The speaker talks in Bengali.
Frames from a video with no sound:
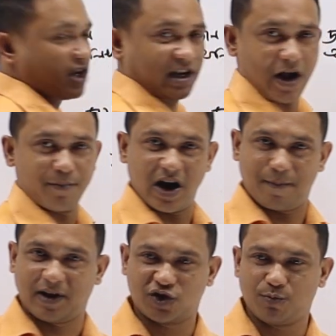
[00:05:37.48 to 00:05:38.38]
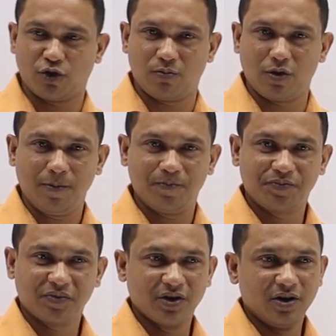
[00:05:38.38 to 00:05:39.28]
দিককে আমরা অ্যাপেক্স বলবো
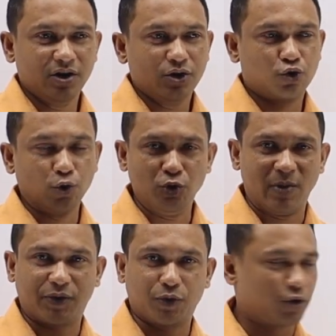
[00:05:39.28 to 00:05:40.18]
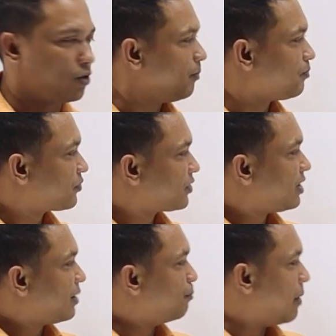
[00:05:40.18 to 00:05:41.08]
শুধুমাত্র
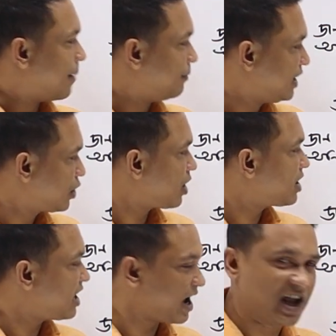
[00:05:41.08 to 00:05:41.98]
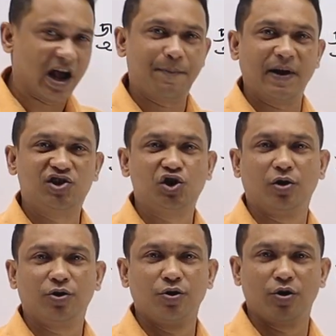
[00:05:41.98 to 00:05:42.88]
বাম নিলয় এই অ্যাপেক্স
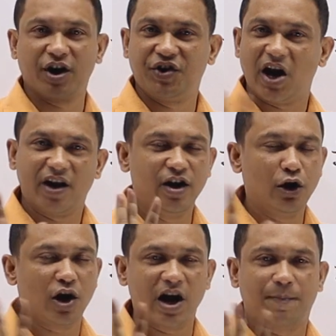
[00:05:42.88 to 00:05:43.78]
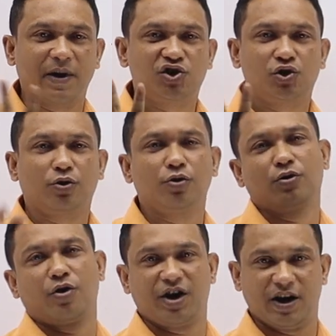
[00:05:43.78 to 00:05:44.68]
গঠন করে ডান নিলয় অ্যাপেক্স গঠন
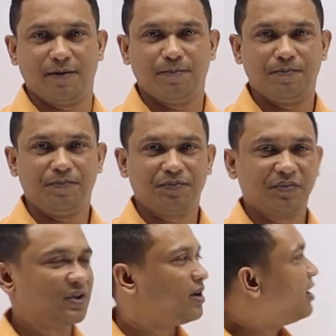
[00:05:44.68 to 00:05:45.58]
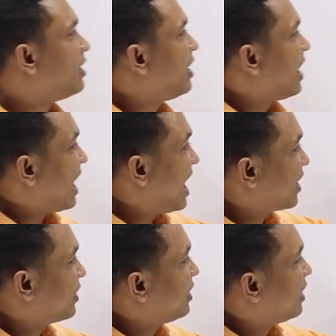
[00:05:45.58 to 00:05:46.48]
করে না
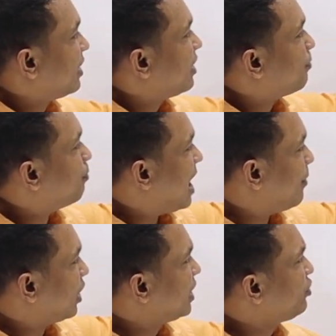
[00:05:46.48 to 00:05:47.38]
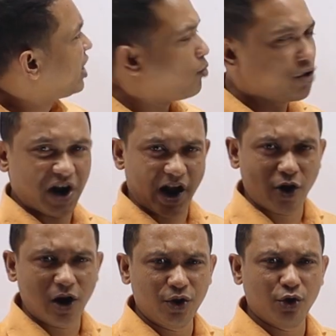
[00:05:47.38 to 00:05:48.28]
আর বামলিন্দ এবং
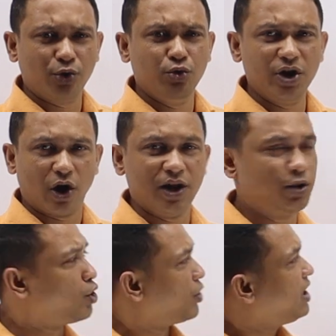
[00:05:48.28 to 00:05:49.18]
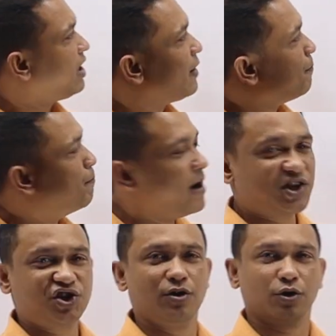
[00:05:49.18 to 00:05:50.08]
ডানলিন্দ দুই অলিন্দই
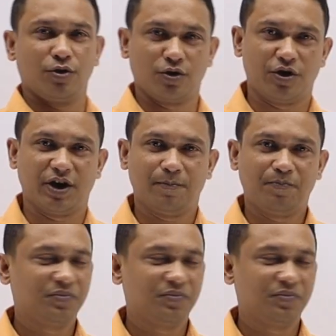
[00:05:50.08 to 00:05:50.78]
বেস গঠন করে